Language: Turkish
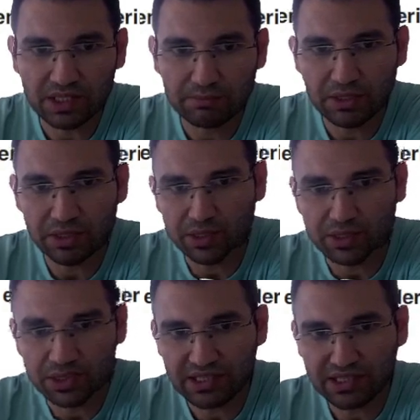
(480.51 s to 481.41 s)
5x ile
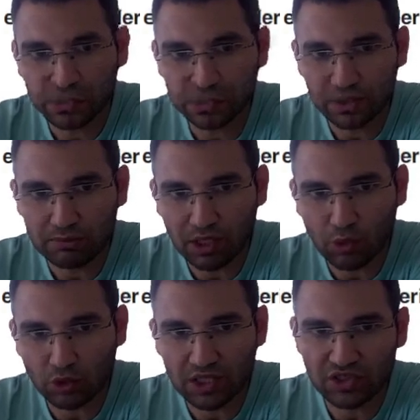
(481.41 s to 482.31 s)
x'i topladım bak
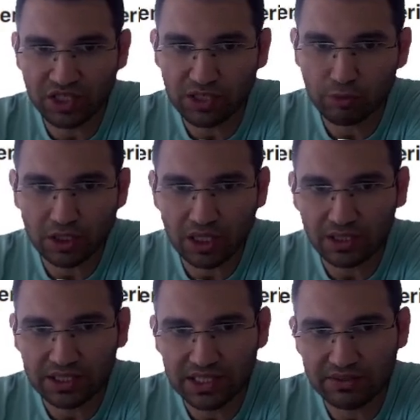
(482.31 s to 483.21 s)
ortanca terim olan
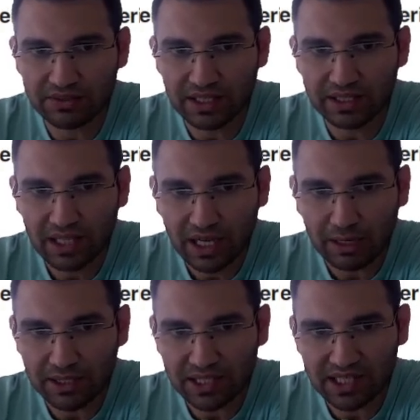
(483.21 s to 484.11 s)
6x'i verdi ama
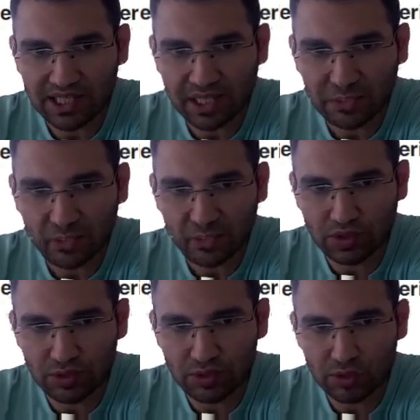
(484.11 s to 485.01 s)
yazarken düz
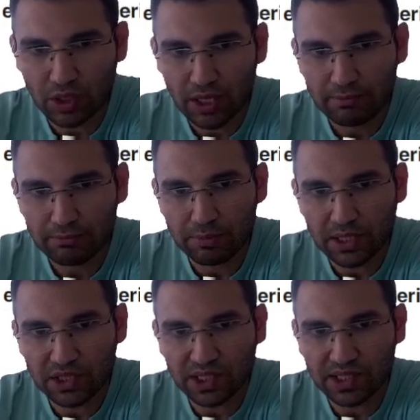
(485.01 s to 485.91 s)
yazıyorduk
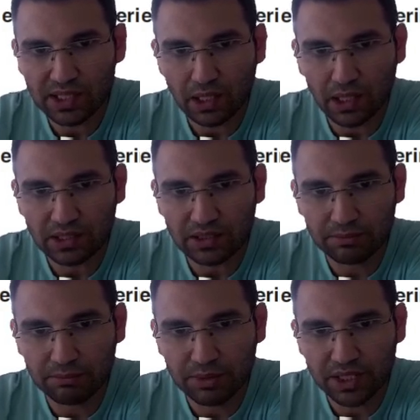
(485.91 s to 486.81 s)
5x
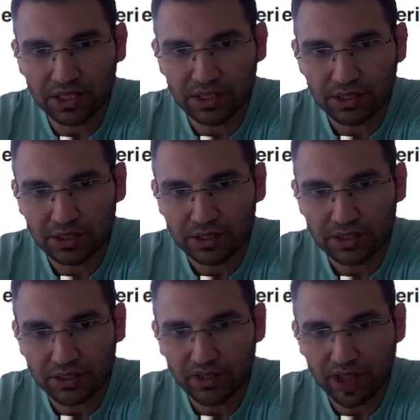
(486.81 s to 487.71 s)
artı 1
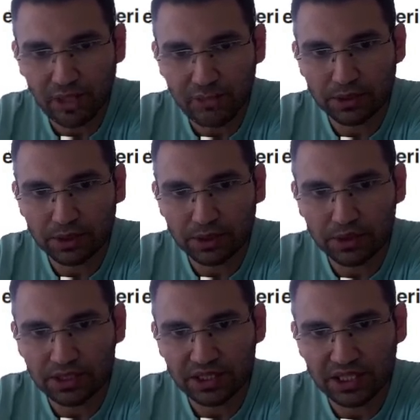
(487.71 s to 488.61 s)
çarpı
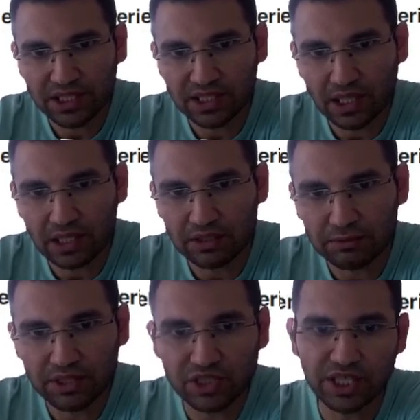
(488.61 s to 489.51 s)
x artı 1
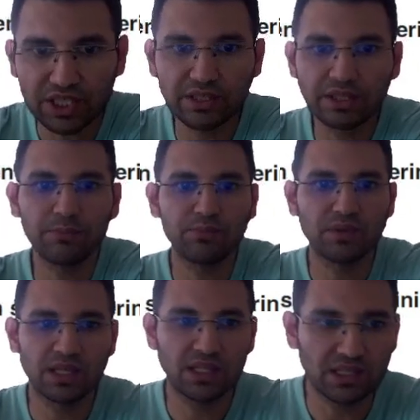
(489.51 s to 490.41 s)
şeklinde
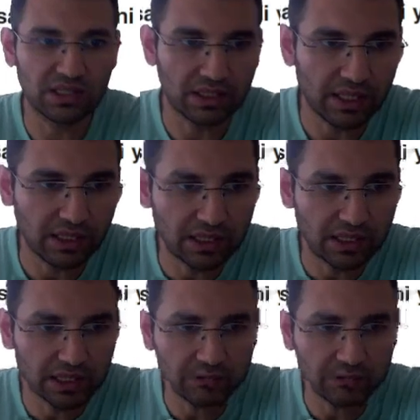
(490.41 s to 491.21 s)
yazılır arkadaşlar.